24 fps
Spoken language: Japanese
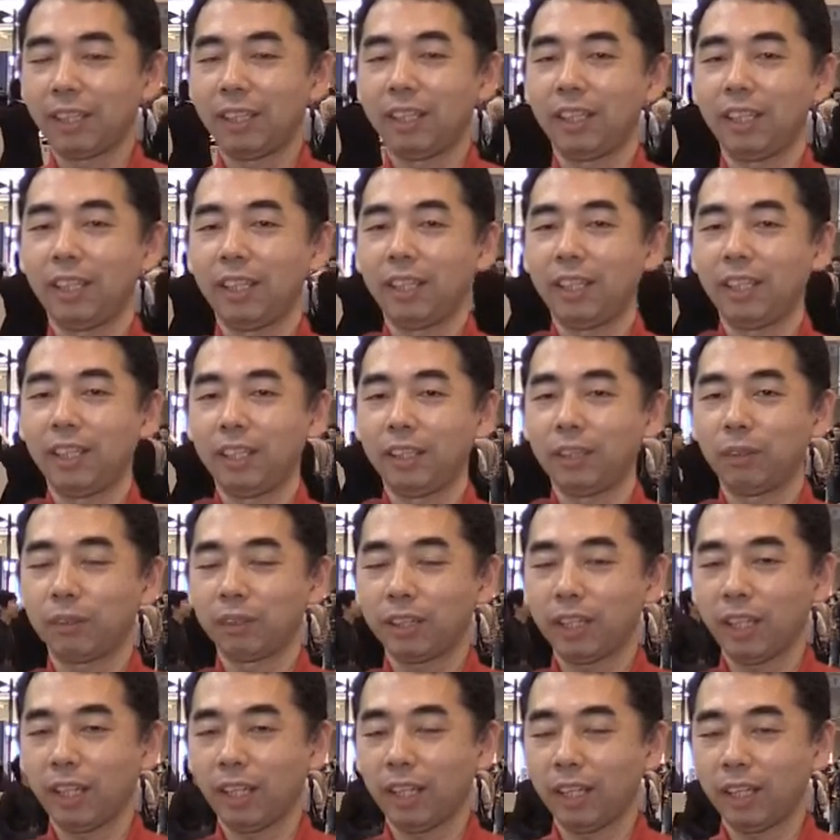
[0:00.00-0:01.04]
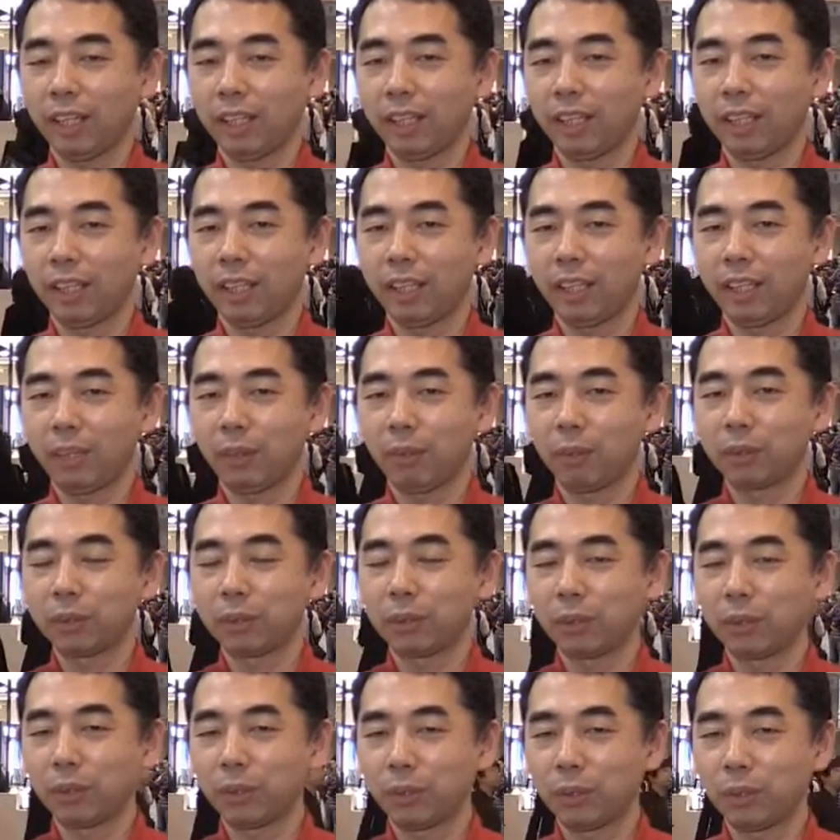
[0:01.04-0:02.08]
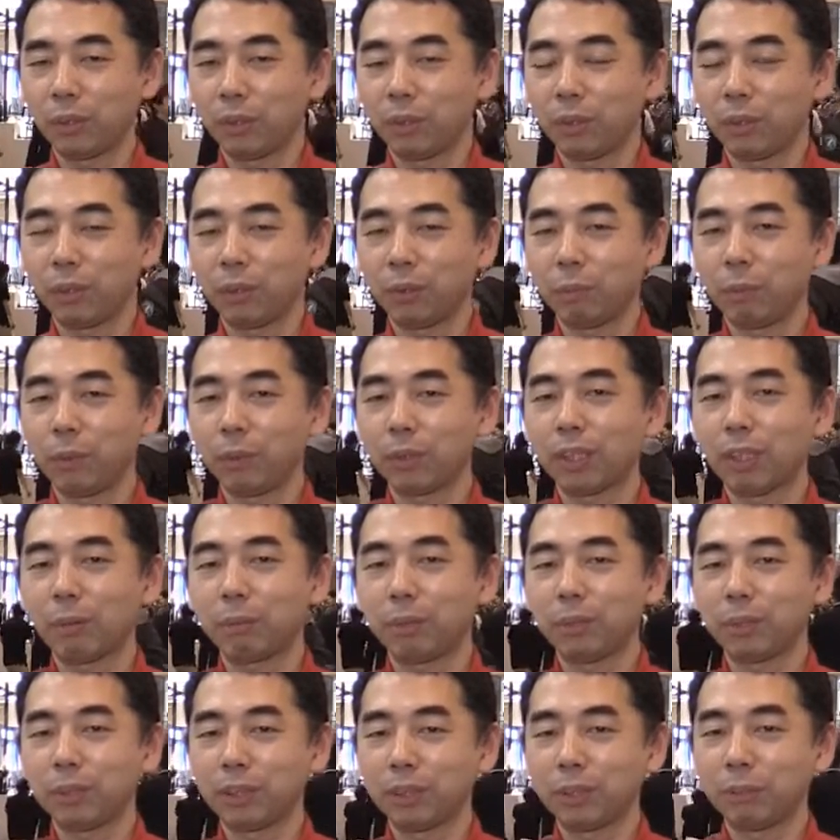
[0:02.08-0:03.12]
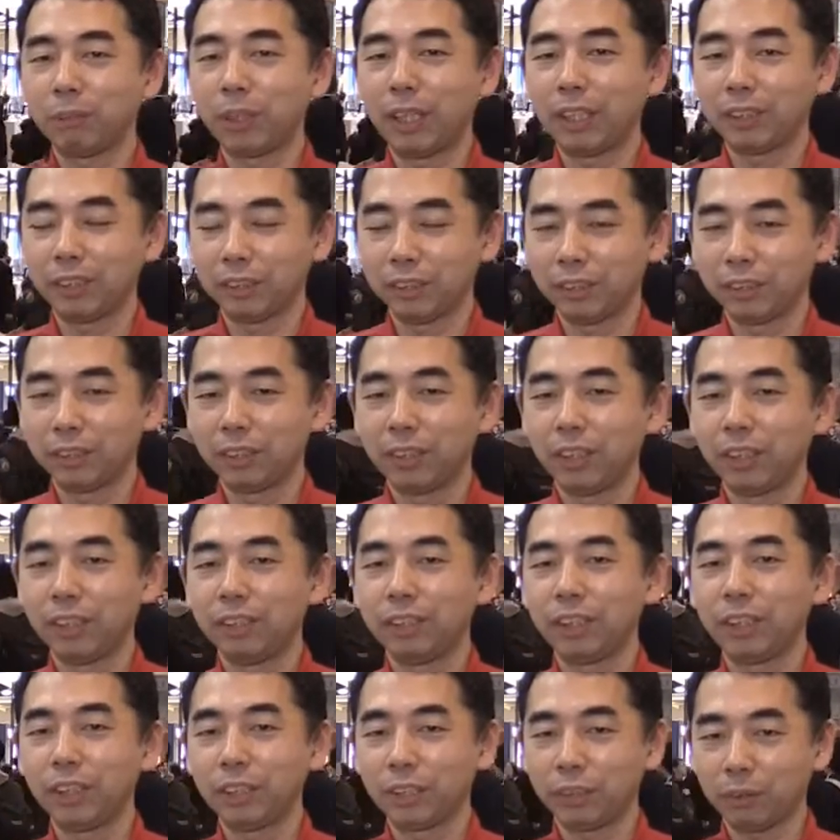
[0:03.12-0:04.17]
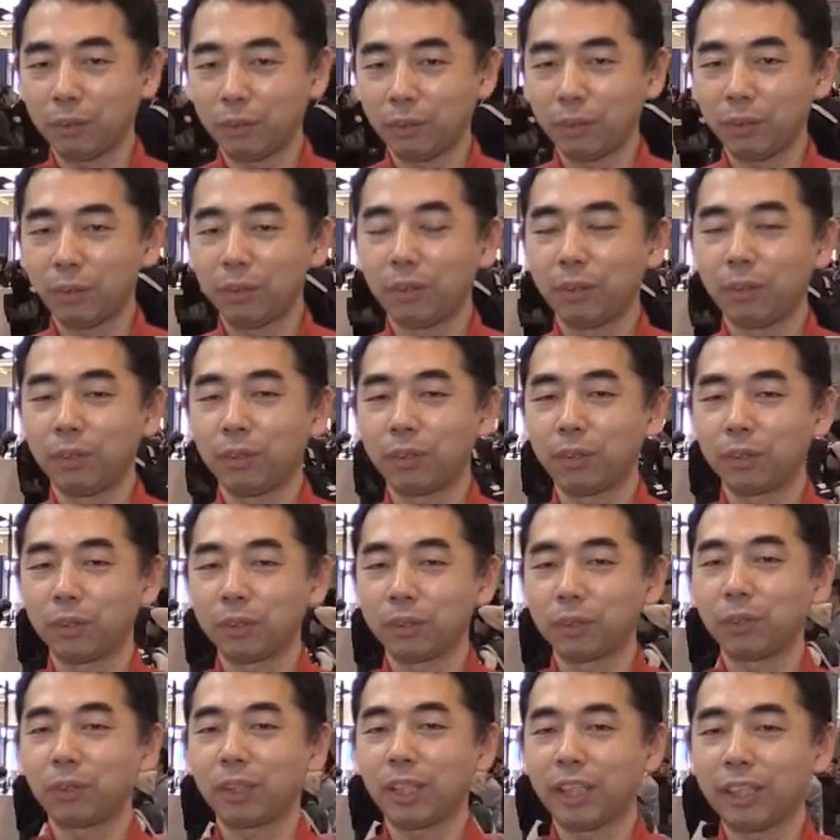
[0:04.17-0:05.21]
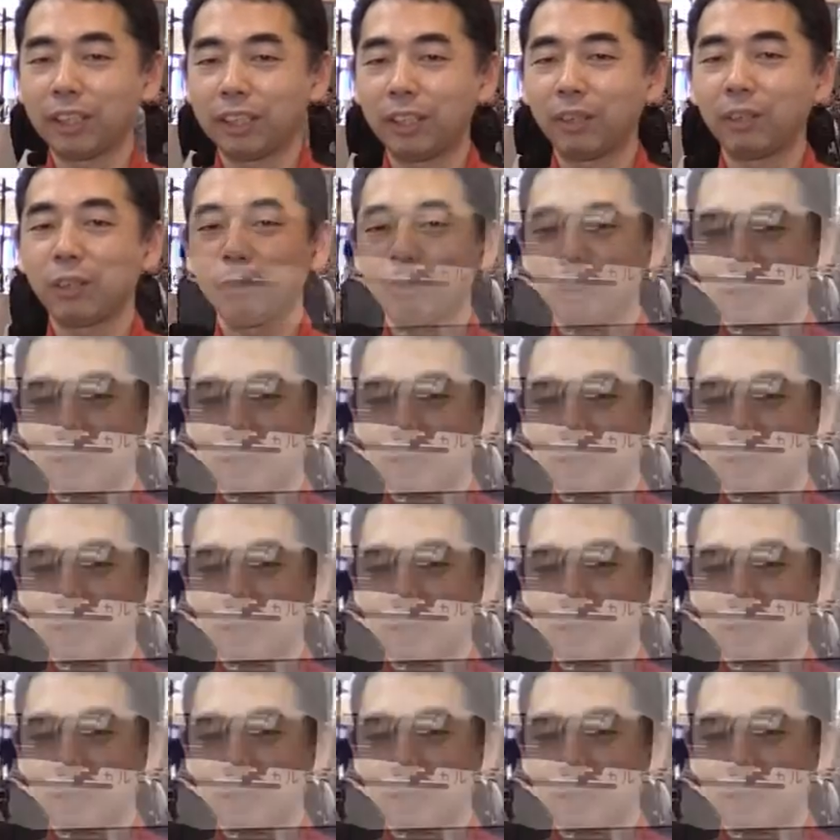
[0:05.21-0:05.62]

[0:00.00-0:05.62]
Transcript: え 4K、え放送用ポータブルズームレンズ2機種をご紹介しており